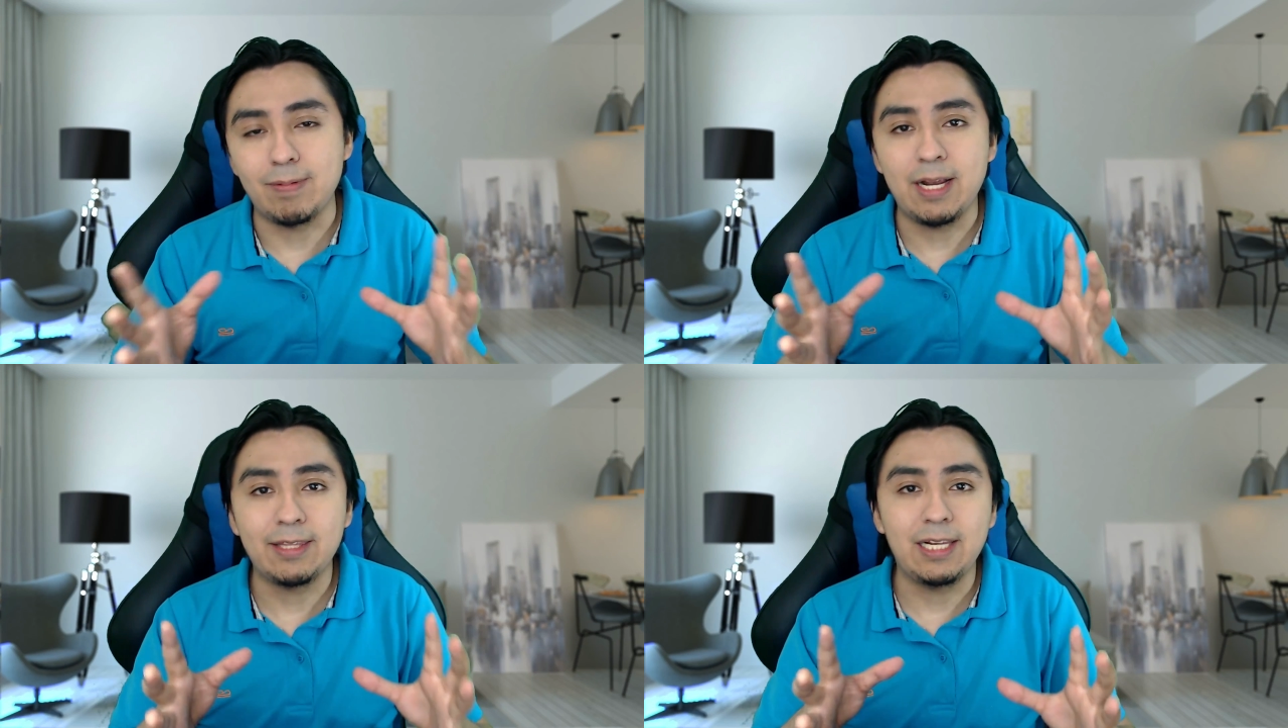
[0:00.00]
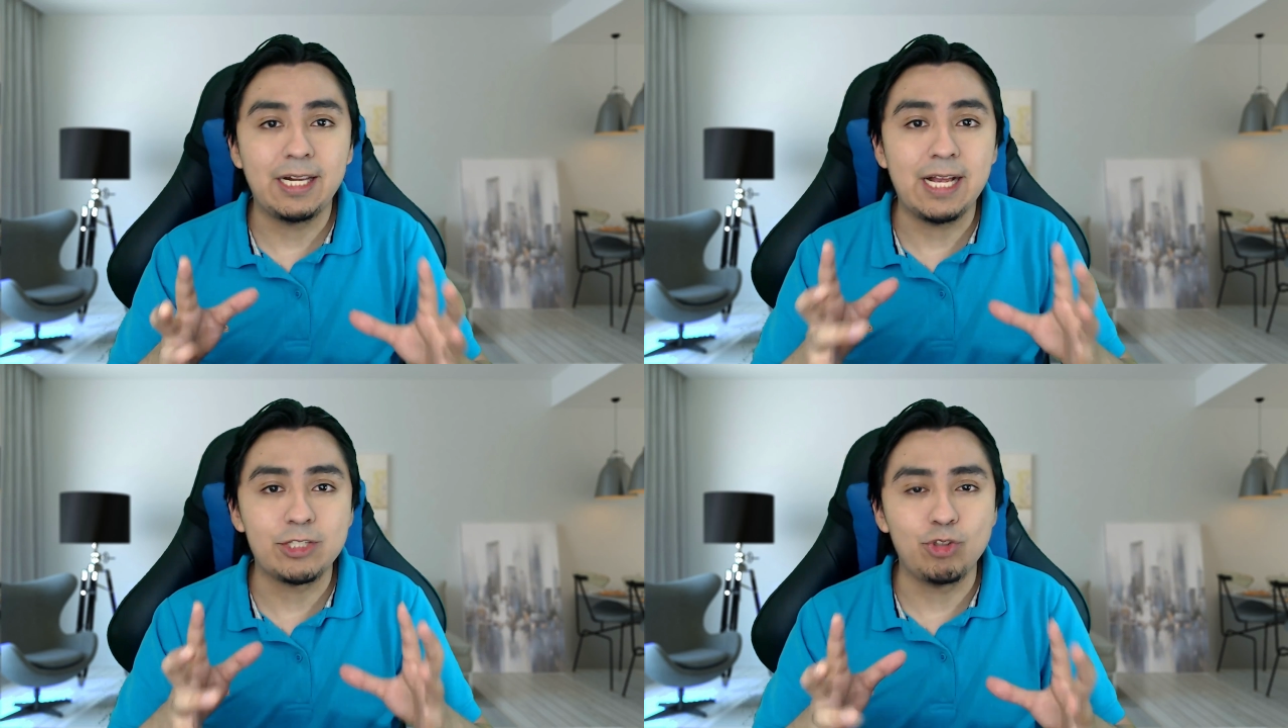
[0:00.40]
hablar del
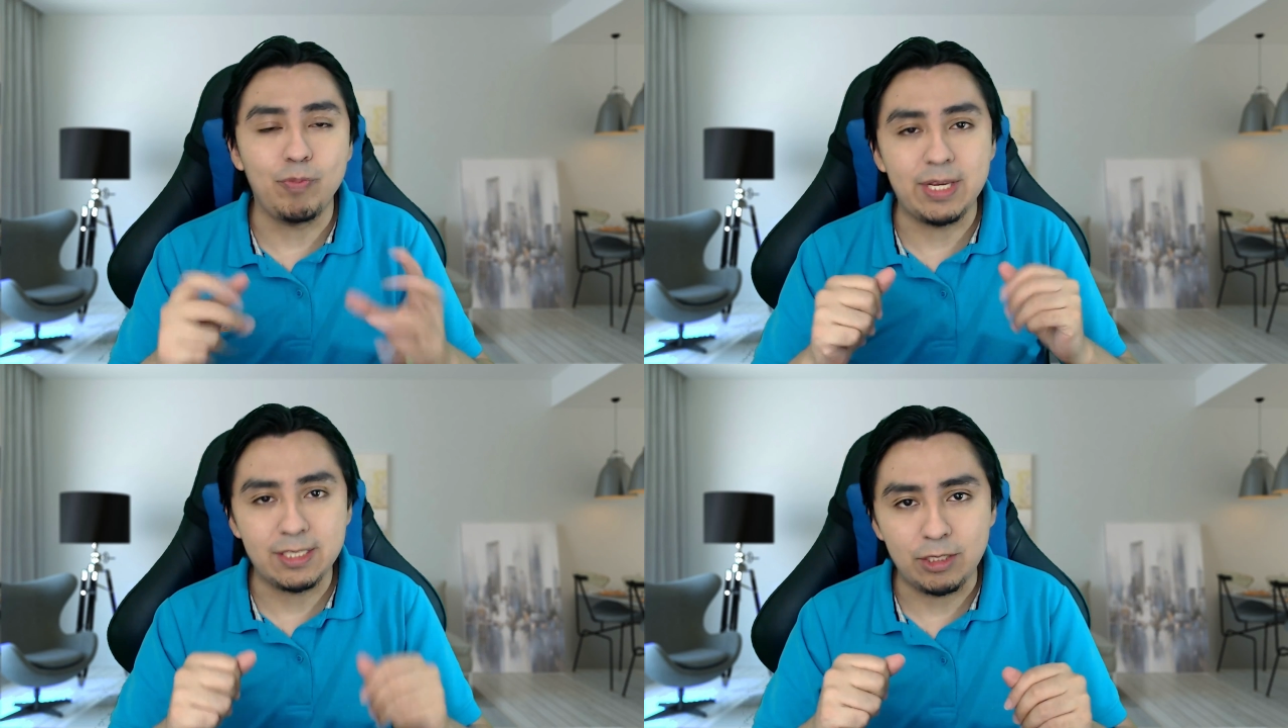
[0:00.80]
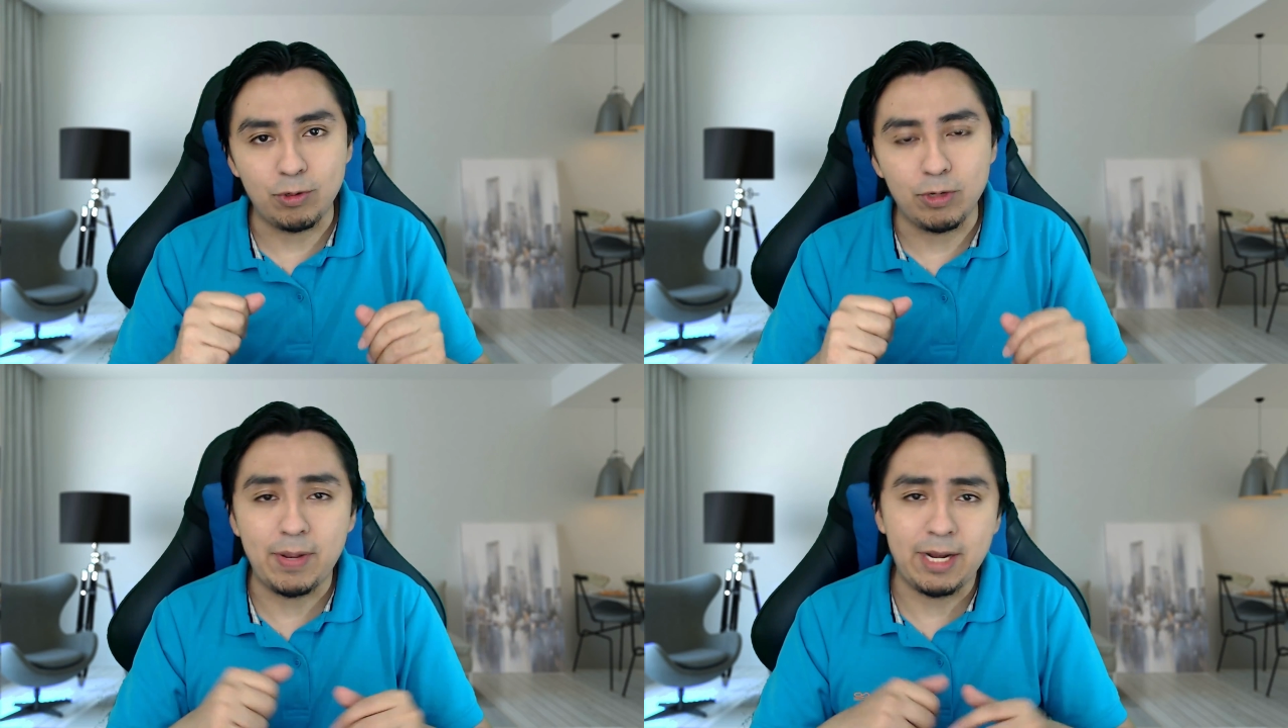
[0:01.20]
gas
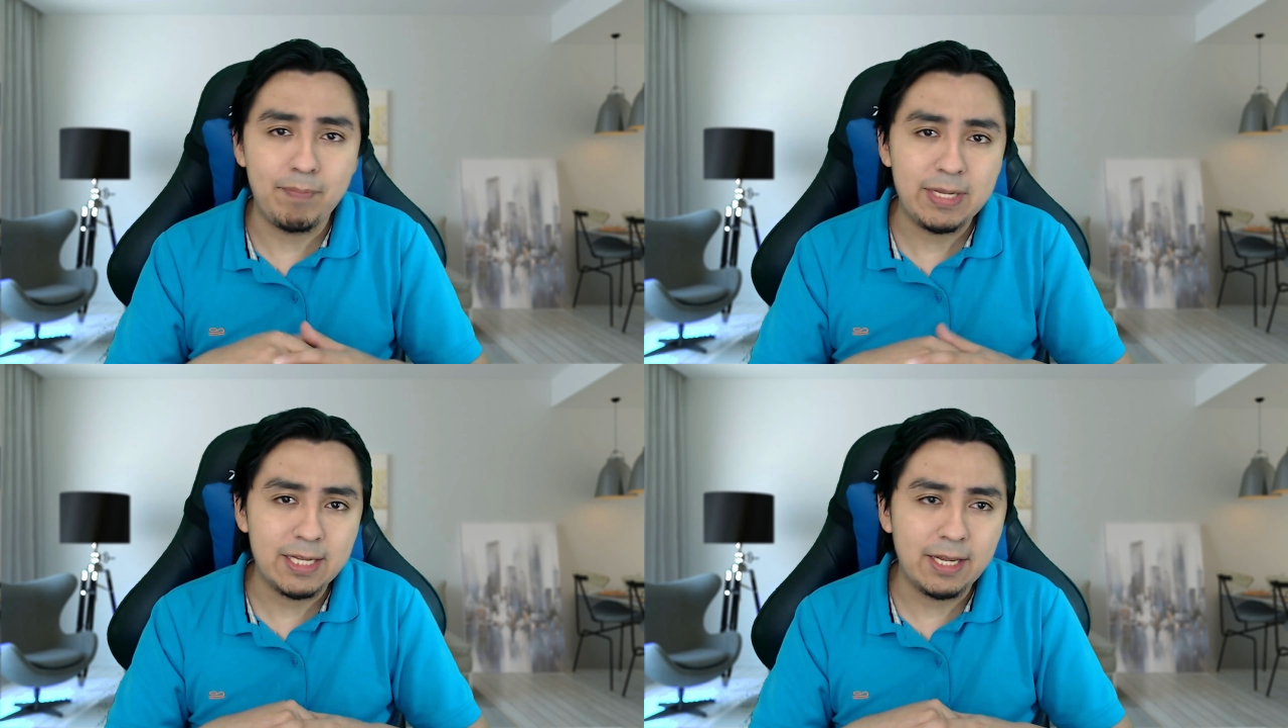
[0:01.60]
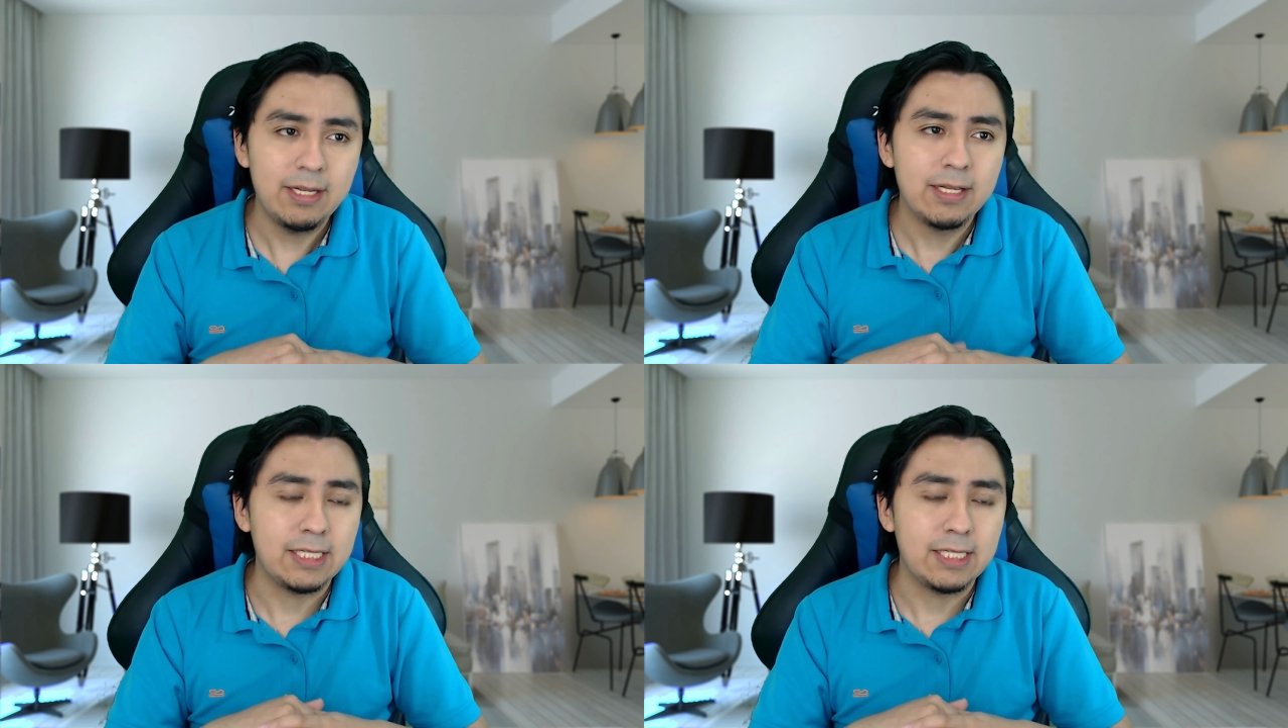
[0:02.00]
doméstico y para empezar